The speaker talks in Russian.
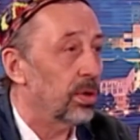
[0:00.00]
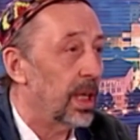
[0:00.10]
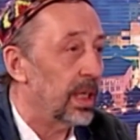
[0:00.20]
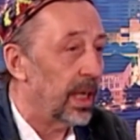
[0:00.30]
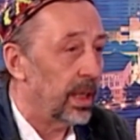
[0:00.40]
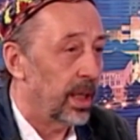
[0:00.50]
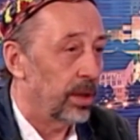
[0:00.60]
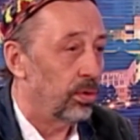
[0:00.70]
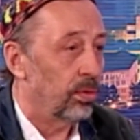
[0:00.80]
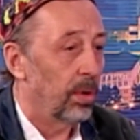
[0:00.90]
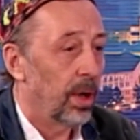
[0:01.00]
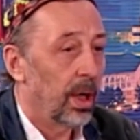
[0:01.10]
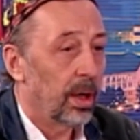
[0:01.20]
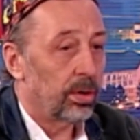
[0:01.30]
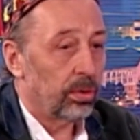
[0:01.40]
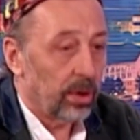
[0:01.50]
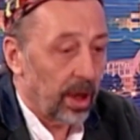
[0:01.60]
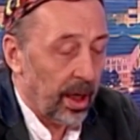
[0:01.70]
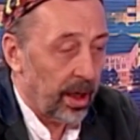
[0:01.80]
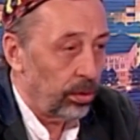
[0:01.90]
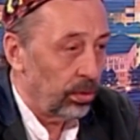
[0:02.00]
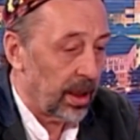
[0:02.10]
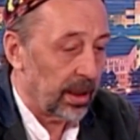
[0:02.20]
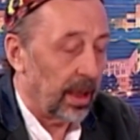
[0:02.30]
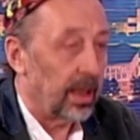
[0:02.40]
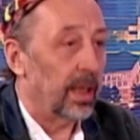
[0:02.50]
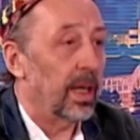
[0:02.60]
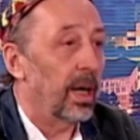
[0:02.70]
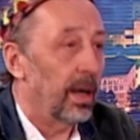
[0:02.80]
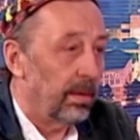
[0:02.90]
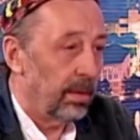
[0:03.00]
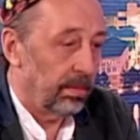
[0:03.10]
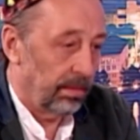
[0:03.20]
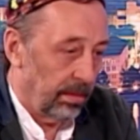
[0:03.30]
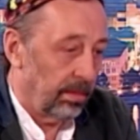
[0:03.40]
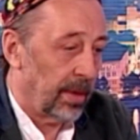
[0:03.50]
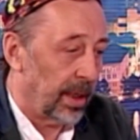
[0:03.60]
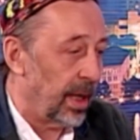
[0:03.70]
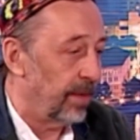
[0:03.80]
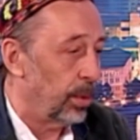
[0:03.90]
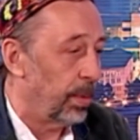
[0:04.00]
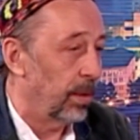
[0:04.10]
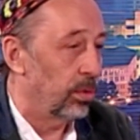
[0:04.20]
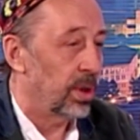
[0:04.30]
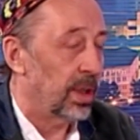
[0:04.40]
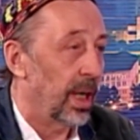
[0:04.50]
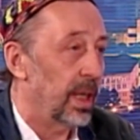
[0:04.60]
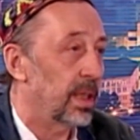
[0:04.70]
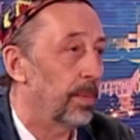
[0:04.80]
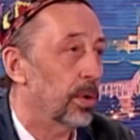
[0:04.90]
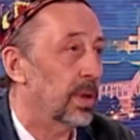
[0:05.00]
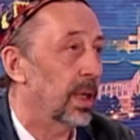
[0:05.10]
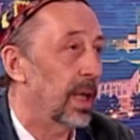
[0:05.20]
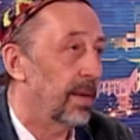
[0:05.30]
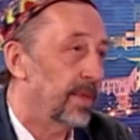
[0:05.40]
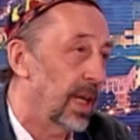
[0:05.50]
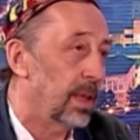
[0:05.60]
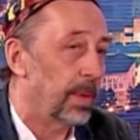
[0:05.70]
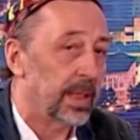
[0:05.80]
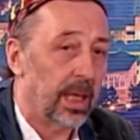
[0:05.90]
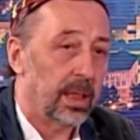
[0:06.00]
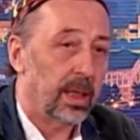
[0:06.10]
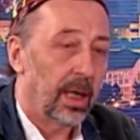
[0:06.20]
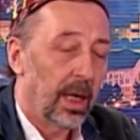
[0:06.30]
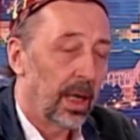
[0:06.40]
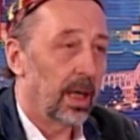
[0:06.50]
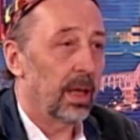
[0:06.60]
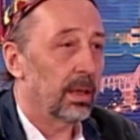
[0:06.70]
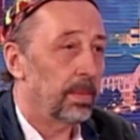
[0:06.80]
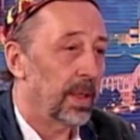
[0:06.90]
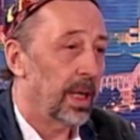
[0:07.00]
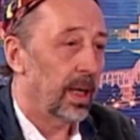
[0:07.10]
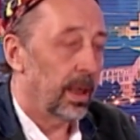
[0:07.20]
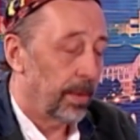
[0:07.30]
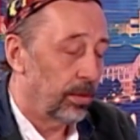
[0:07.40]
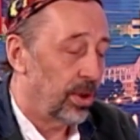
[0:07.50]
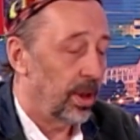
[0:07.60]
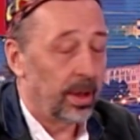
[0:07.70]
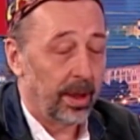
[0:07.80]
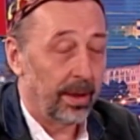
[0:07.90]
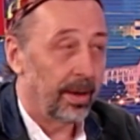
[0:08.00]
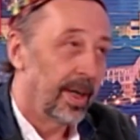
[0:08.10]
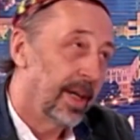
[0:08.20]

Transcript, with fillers: сказать хочу, что-то я хочу сказать, тогда, тогда и все получится. А если просто так взять и поставить э, спектакль и получить э,